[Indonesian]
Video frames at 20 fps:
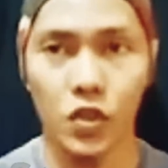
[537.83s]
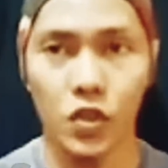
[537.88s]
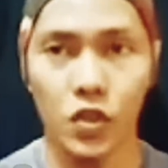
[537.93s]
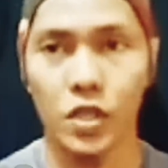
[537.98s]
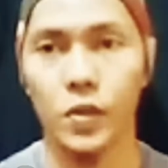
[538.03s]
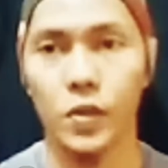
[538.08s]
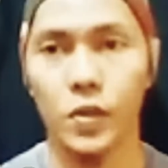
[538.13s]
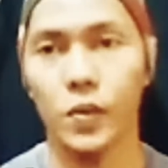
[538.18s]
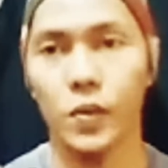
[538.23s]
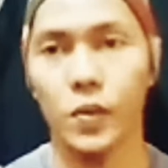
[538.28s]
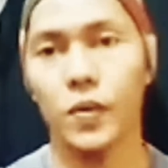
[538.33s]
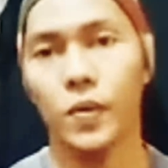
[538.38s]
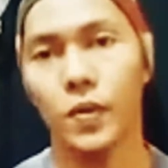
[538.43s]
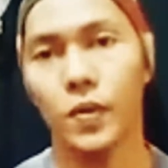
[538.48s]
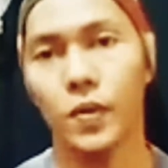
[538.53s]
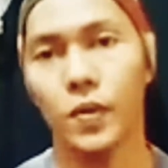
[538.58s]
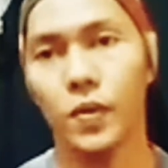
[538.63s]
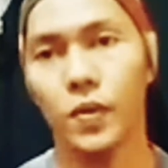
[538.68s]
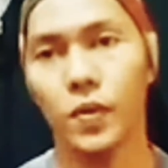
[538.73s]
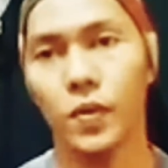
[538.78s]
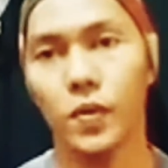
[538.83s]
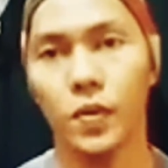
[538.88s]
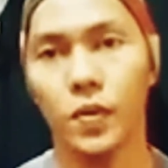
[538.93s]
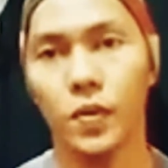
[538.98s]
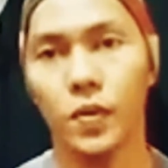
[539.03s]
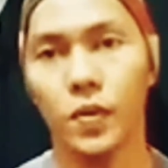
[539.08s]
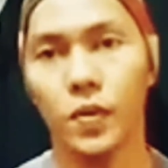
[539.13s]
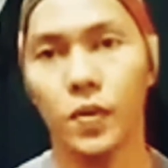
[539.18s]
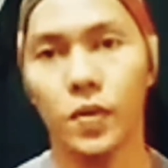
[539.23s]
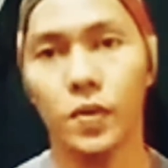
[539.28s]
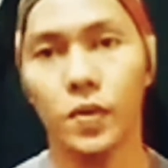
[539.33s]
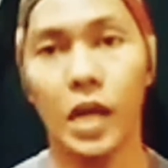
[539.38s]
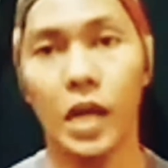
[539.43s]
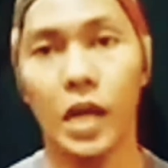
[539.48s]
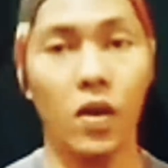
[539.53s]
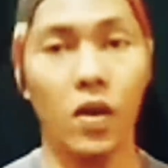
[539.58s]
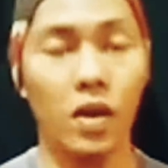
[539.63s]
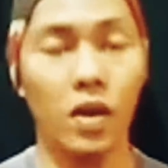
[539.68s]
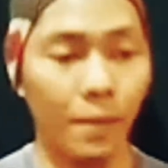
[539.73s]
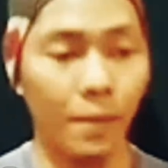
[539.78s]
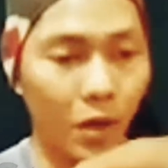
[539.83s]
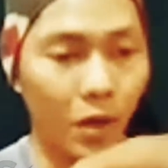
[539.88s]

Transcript: di situ. Kalau nggak mau